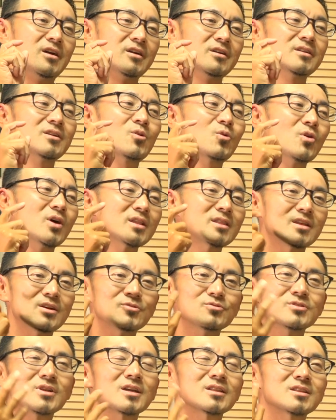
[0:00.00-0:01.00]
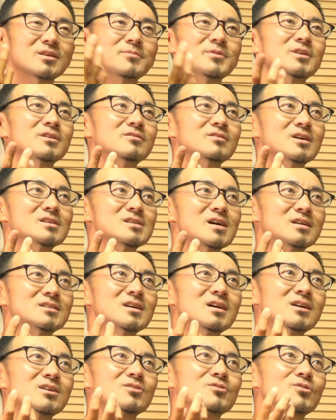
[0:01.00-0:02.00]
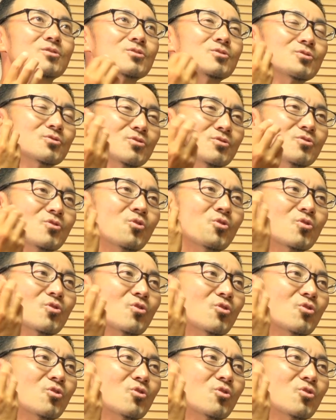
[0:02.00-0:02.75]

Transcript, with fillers: で、こうやってうなってみてください。さっきの喉のゴロ